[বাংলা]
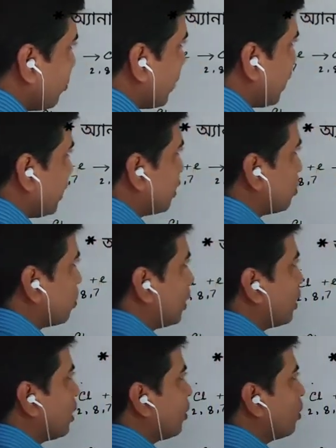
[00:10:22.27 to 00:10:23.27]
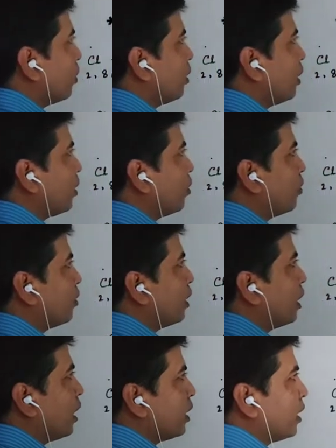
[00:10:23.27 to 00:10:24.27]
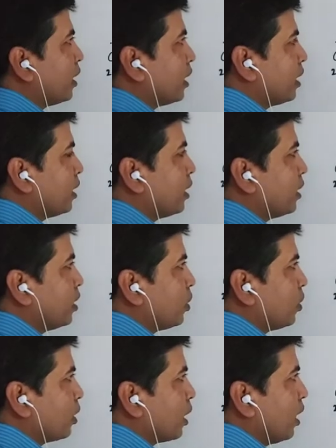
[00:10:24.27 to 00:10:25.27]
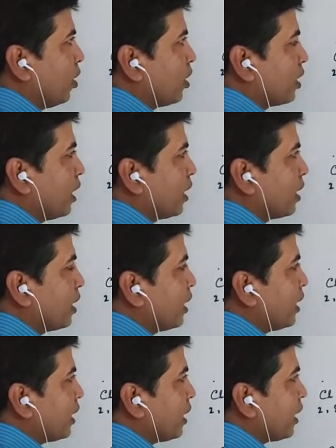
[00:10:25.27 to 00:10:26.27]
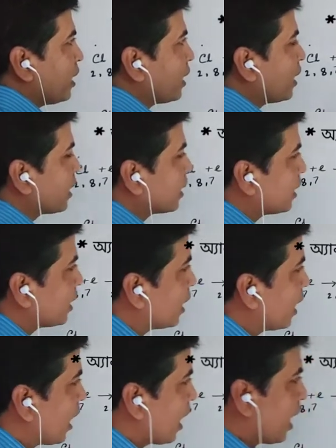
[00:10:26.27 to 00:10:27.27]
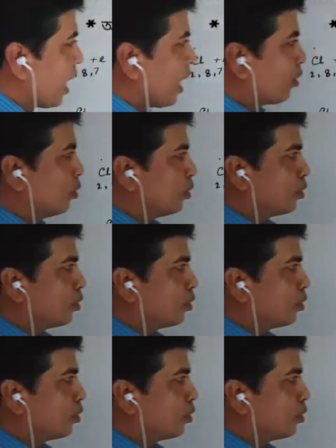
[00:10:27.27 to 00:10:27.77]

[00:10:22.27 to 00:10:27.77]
মাইনাস ওয়ানটাই হইল এর উপর আধানের সংখ্যা অর্থাৎ এইটি একটি একক